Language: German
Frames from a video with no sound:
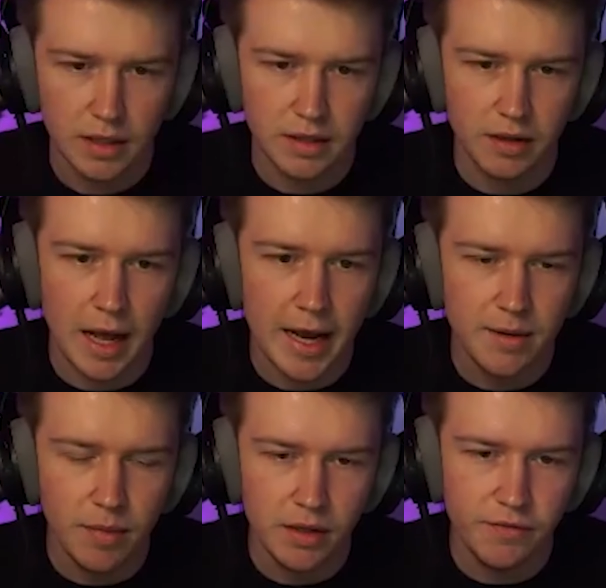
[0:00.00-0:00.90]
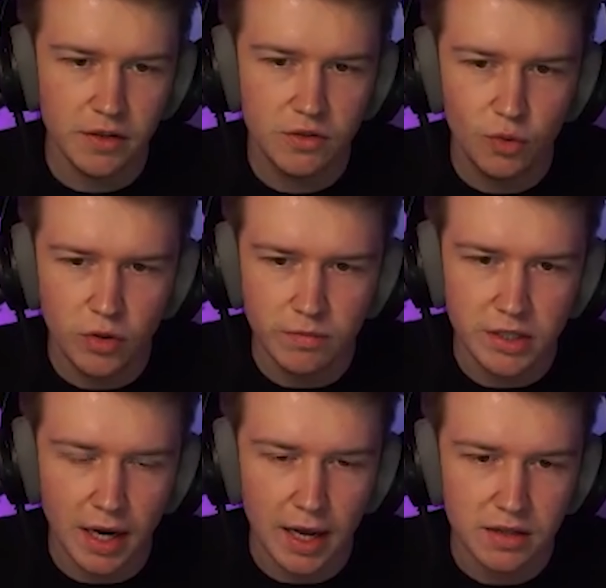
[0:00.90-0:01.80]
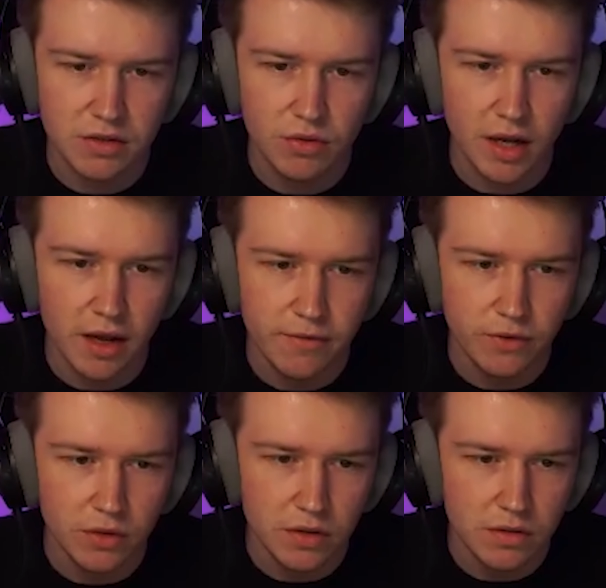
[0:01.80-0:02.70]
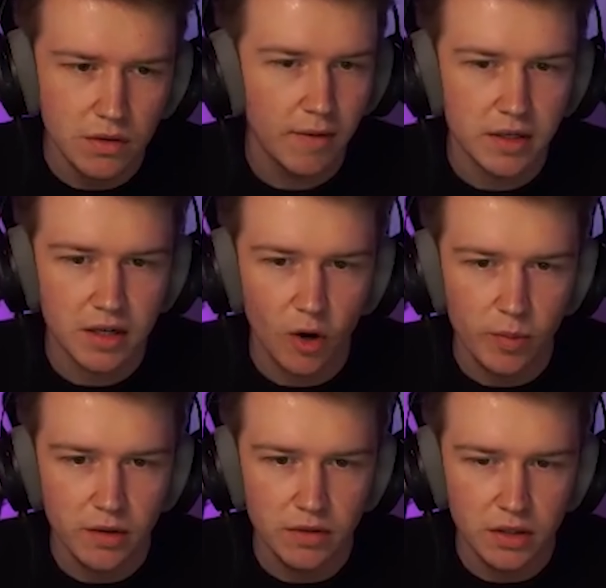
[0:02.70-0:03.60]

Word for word: Hat er einmal versucht, mich anzugreifen oder so? Weil Ich glaube irgendwie